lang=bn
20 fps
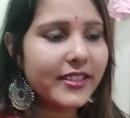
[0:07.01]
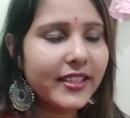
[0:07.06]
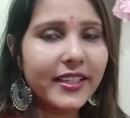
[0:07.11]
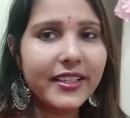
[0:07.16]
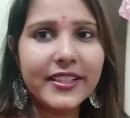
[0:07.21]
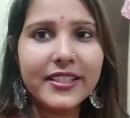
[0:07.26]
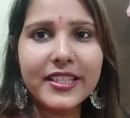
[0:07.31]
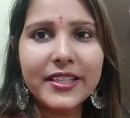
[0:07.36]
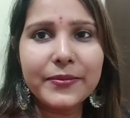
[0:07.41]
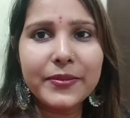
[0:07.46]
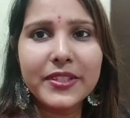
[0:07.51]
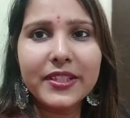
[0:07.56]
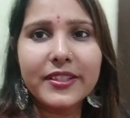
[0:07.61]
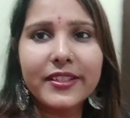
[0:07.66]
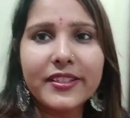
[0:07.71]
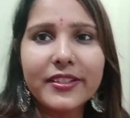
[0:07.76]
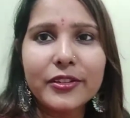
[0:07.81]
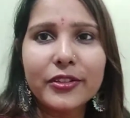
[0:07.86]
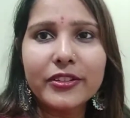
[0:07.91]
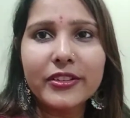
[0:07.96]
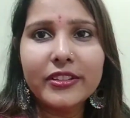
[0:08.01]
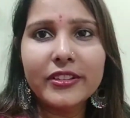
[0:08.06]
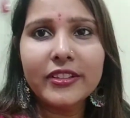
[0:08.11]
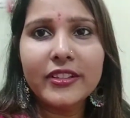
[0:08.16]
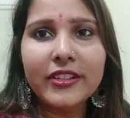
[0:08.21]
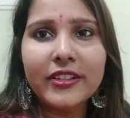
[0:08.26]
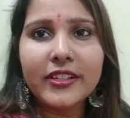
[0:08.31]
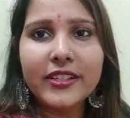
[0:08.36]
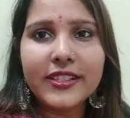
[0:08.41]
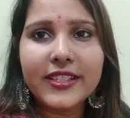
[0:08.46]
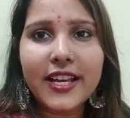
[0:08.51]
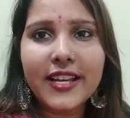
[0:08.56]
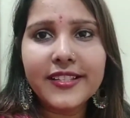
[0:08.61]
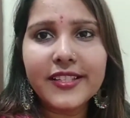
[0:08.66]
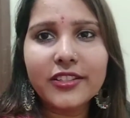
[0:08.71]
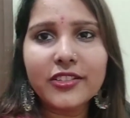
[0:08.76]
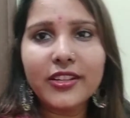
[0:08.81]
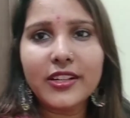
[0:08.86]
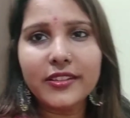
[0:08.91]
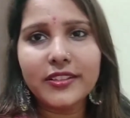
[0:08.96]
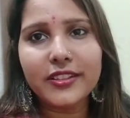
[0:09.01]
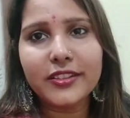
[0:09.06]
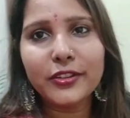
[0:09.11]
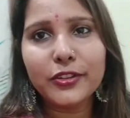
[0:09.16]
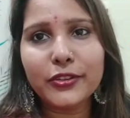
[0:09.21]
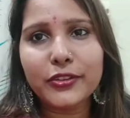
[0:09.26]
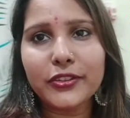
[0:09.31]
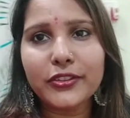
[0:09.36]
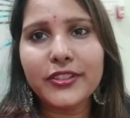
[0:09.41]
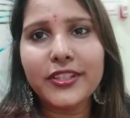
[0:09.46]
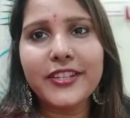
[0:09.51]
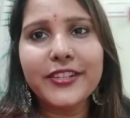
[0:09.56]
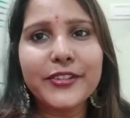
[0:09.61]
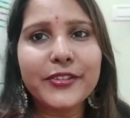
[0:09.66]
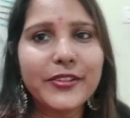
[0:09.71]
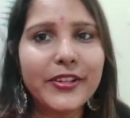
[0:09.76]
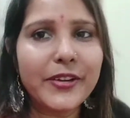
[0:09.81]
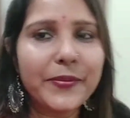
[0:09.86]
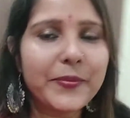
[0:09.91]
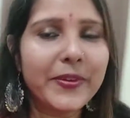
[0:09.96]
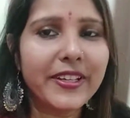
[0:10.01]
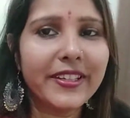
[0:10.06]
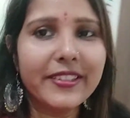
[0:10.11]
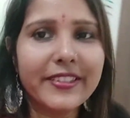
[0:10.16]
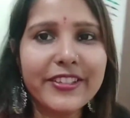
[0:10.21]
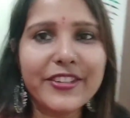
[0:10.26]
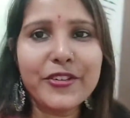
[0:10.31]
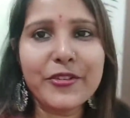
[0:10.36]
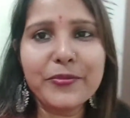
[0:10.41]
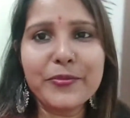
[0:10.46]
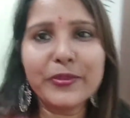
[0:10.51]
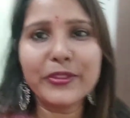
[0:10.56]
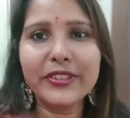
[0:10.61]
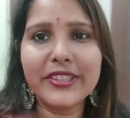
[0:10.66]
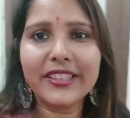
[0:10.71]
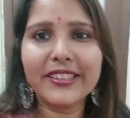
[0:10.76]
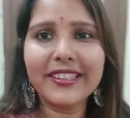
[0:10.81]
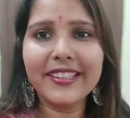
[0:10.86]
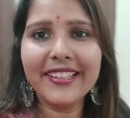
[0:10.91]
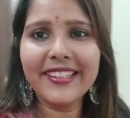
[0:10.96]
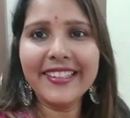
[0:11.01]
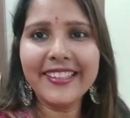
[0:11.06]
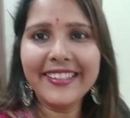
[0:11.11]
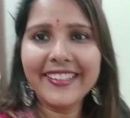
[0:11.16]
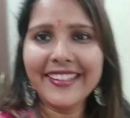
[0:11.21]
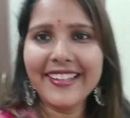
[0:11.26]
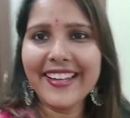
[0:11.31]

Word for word: আজকে রিসেপশনে সাজানো আছে তো সেই জন্য আমরা এসছি অম্বুজাতে